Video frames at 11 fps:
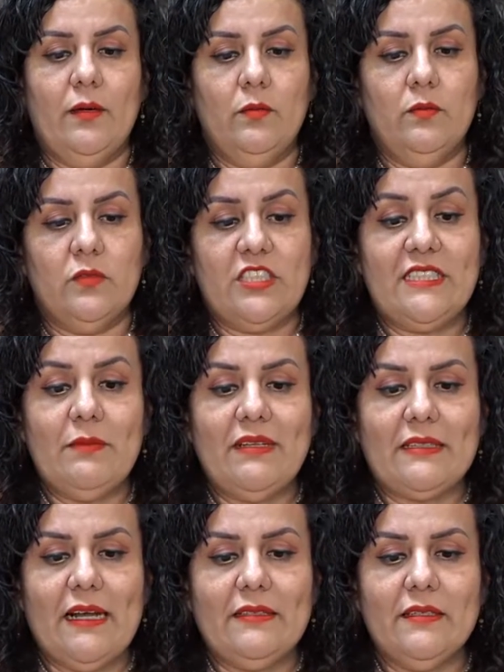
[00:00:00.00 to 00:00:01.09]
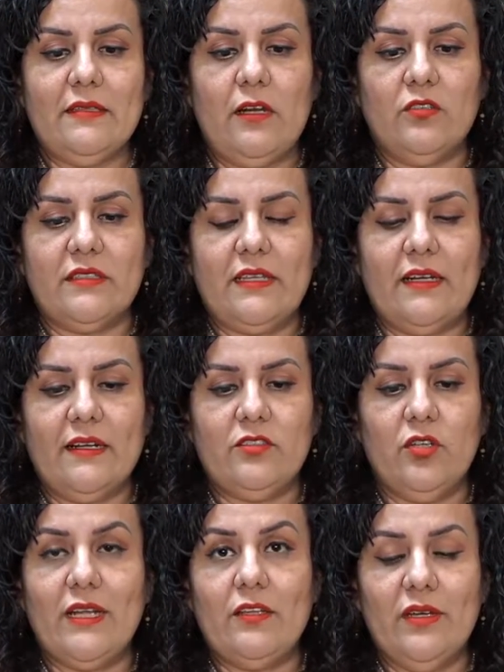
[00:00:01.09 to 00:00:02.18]
Muchísimas gracias a los que están
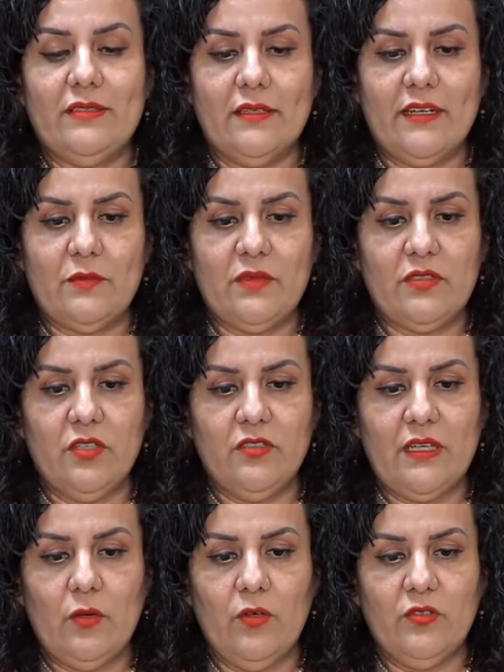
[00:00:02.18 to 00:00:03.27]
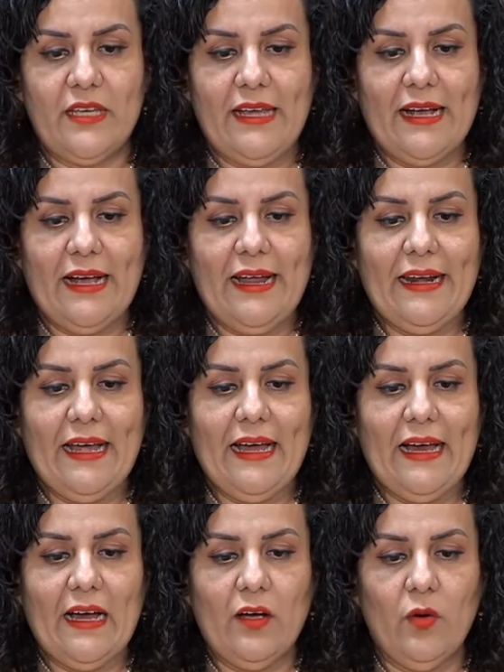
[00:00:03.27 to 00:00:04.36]
reaccionando a esta transmisión. Saludos a Yajana,
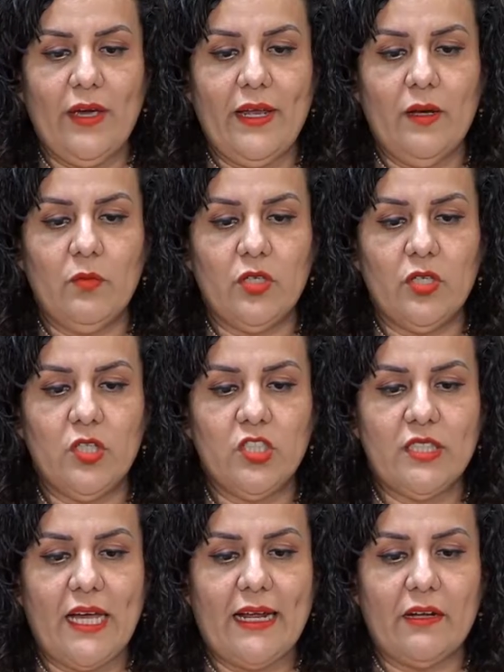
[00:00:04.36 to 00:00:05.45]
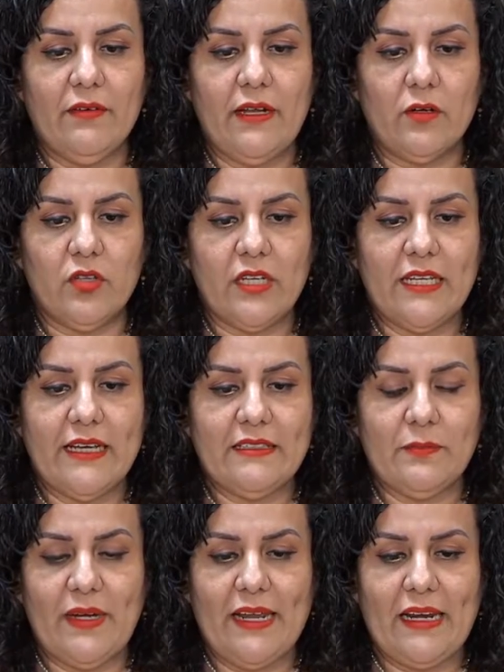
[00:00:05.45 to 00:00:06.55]
a Joel Muñoz, a Rafael Rodríguez,
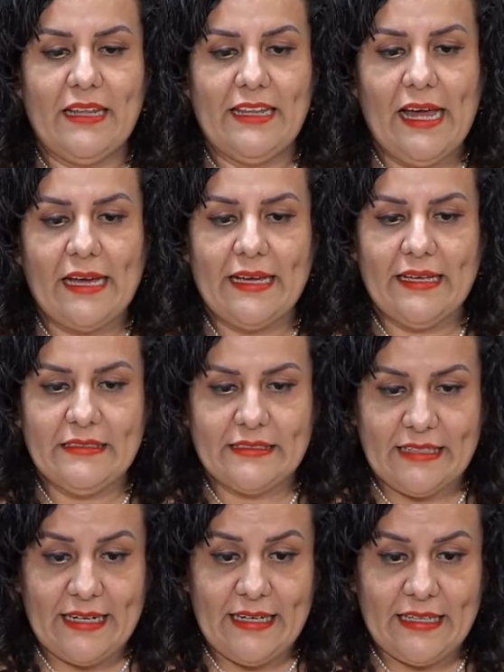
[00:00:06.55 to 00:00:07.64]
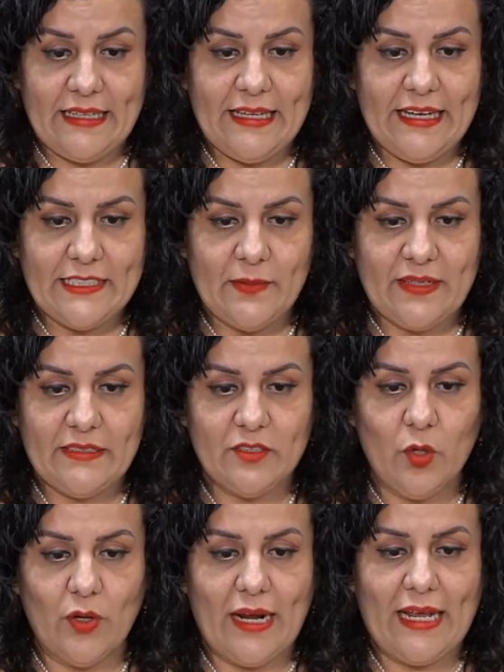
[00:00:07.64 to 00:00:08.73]
Mariela Idiáquez, Reina Díaz,
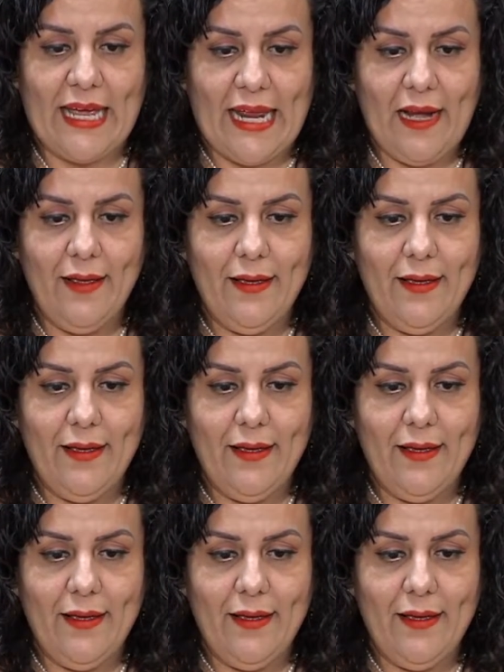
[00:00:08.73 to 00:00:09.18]
Francisco Rangel.